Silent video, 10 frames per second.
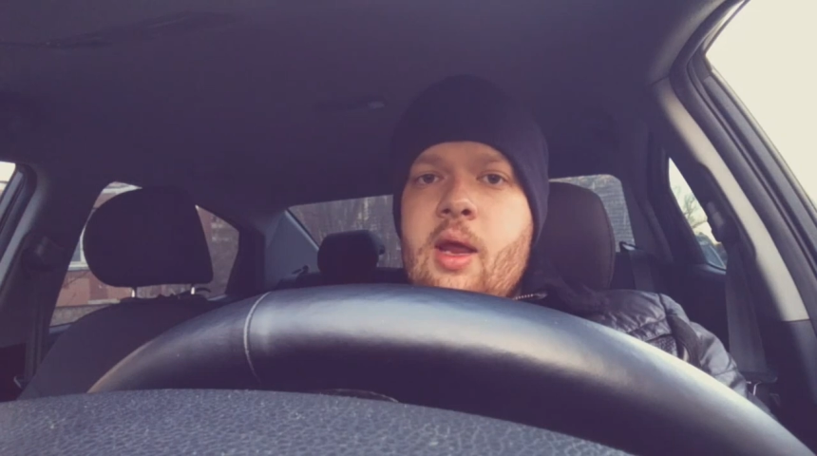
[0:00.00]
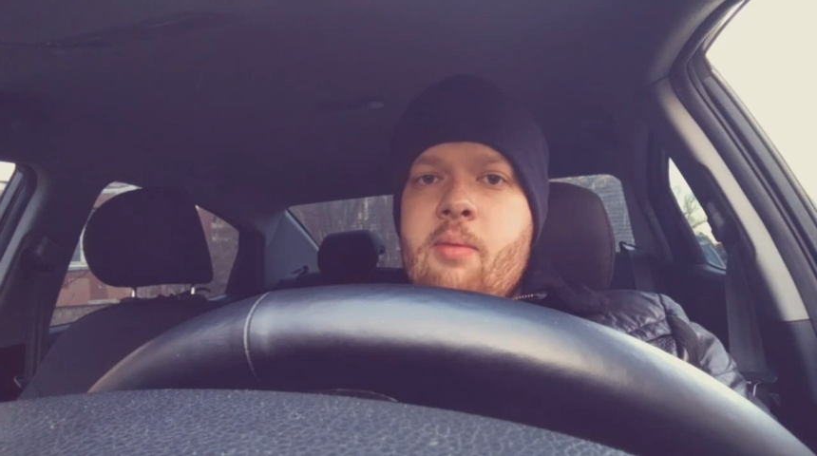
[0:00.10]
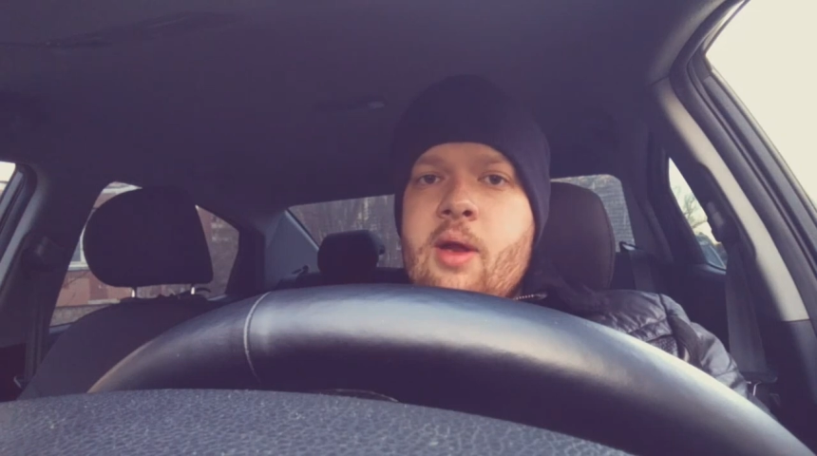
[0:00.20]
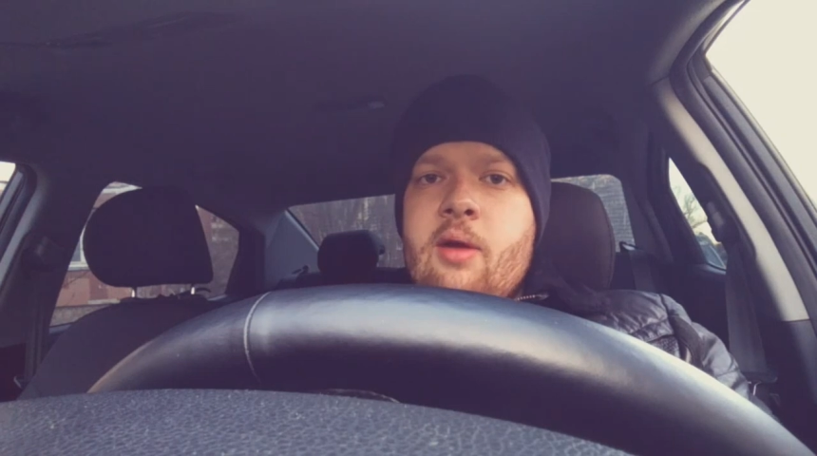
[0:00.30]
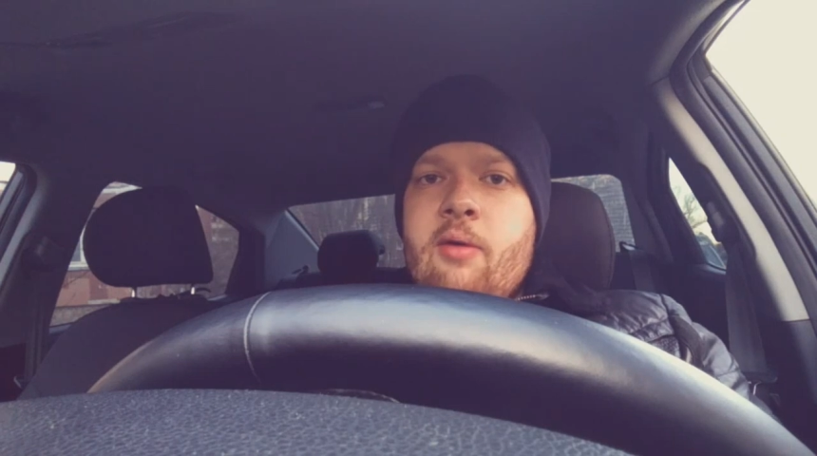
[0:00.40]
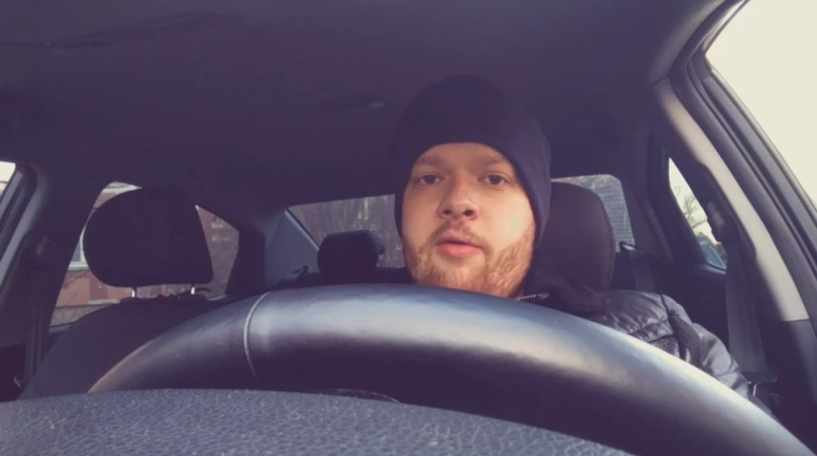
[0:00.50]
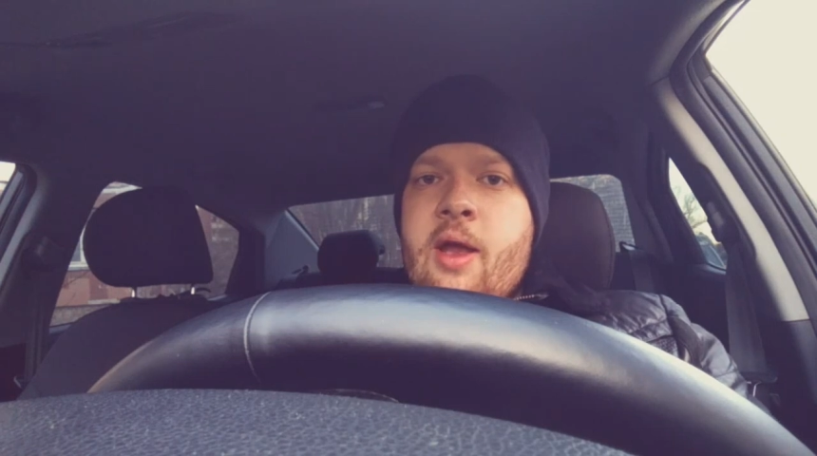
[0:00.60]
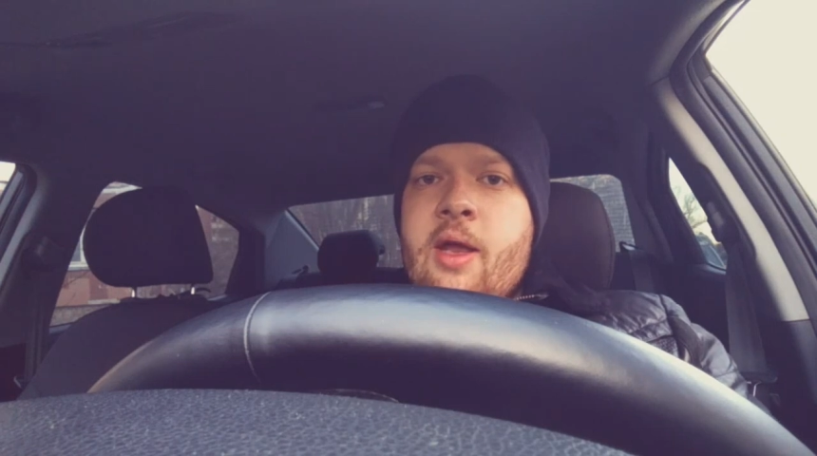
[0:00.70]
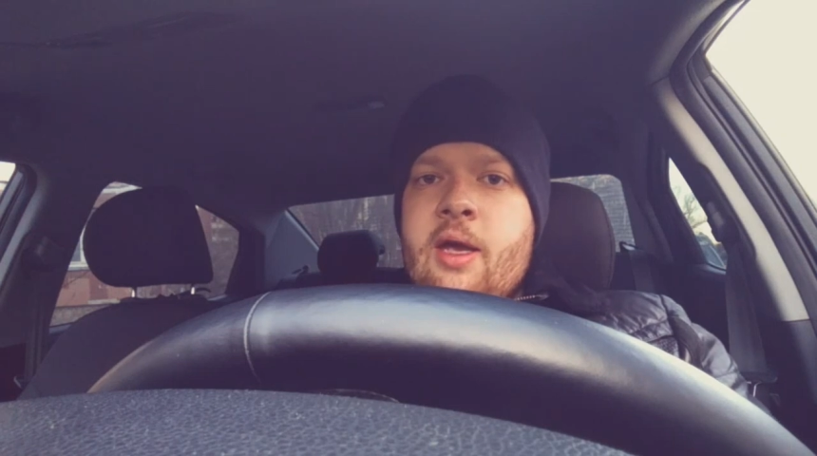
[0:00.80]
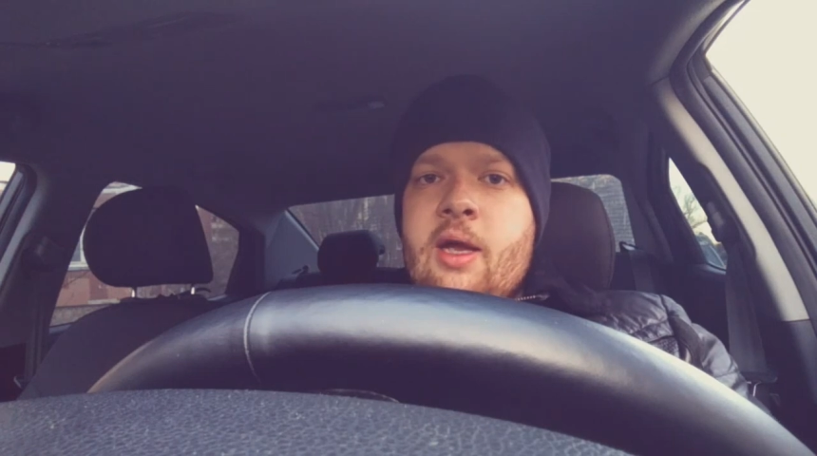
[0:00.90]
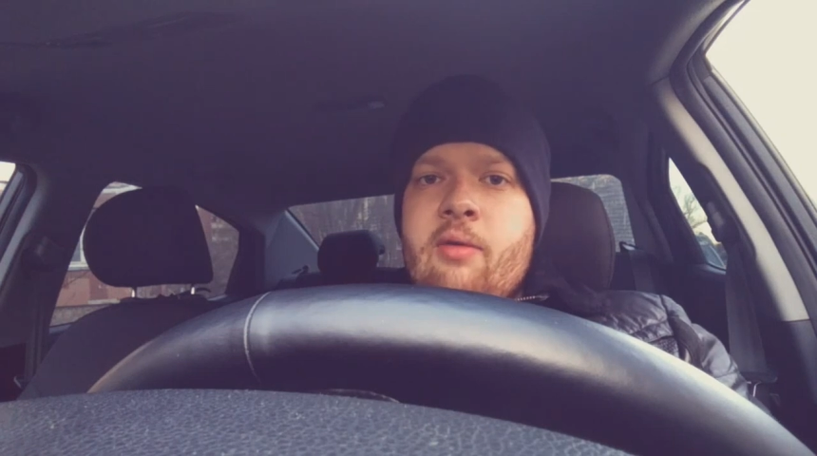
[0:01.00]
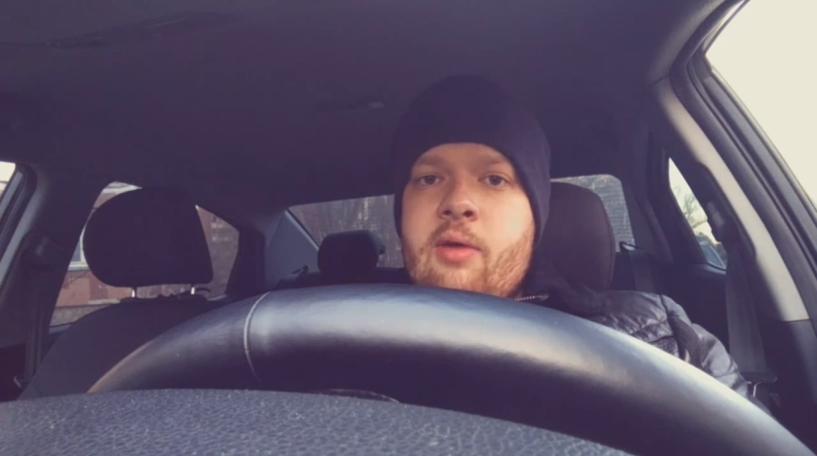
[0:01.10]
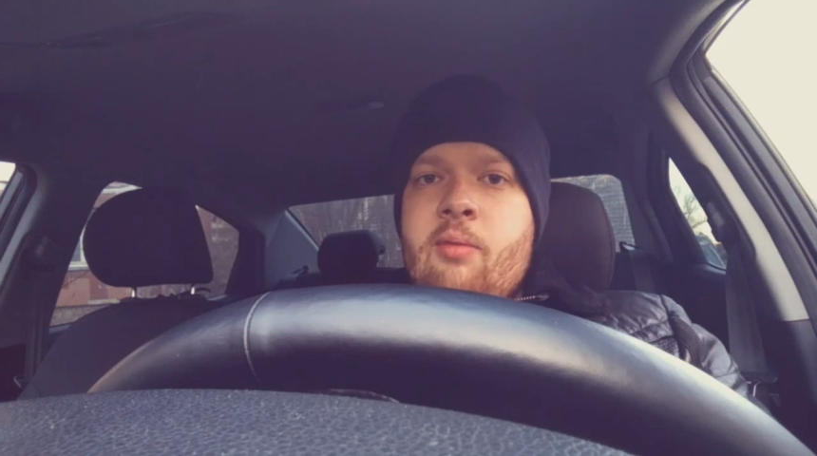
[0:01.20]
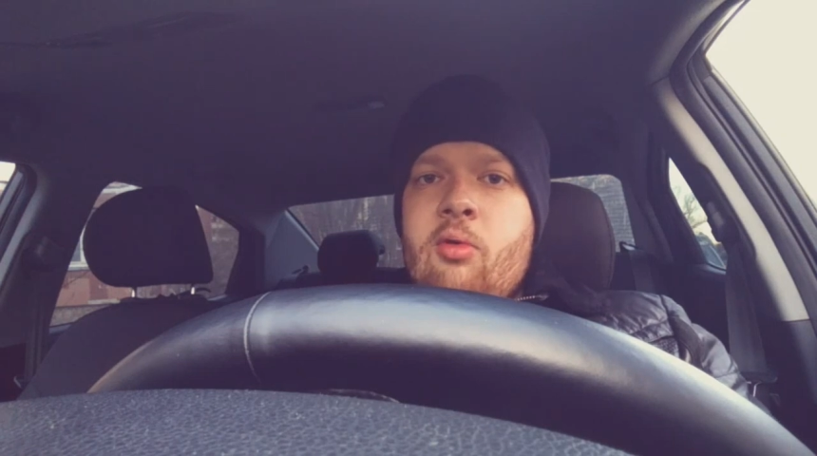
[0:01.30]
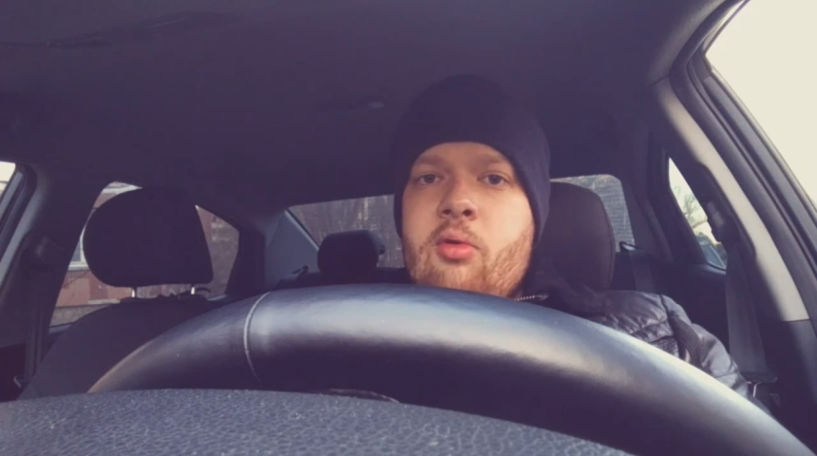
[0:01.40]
и мы выигрываем